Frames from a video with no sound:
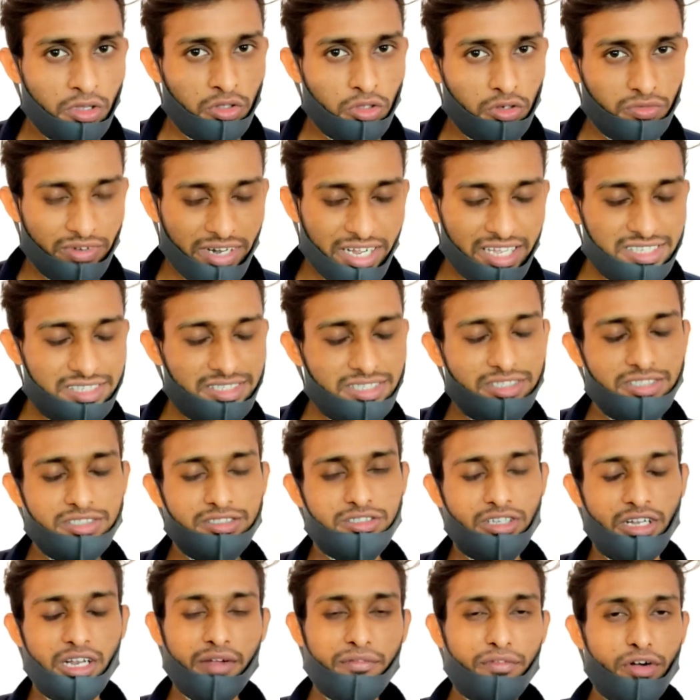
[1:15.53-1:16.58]
तो फ्रेंड्स
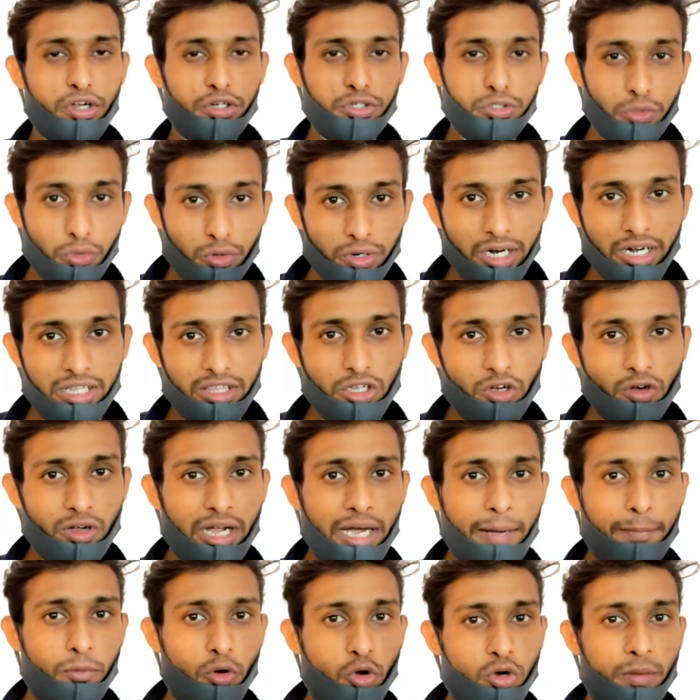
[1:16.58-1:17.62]
चलिए वीडियो शुरू करते हैं और
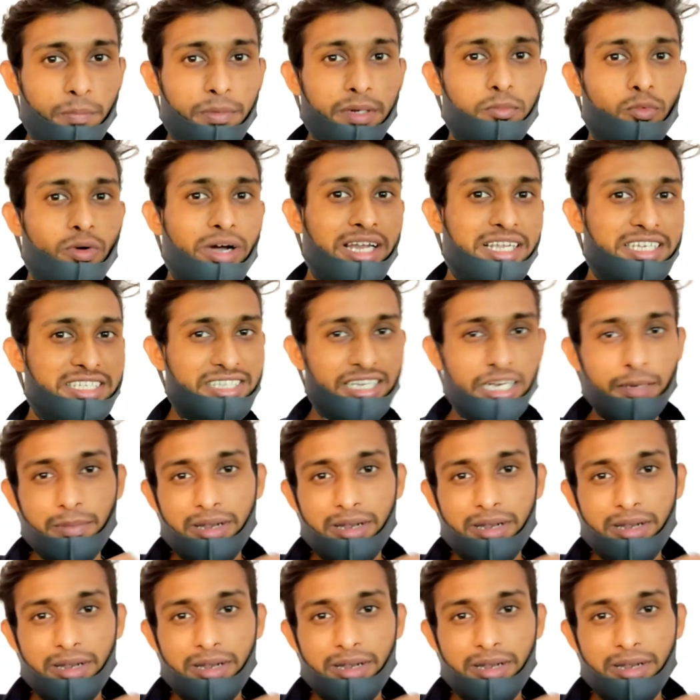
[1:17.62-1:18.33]
आप लोग अपने मोबाइल की स्क्रीन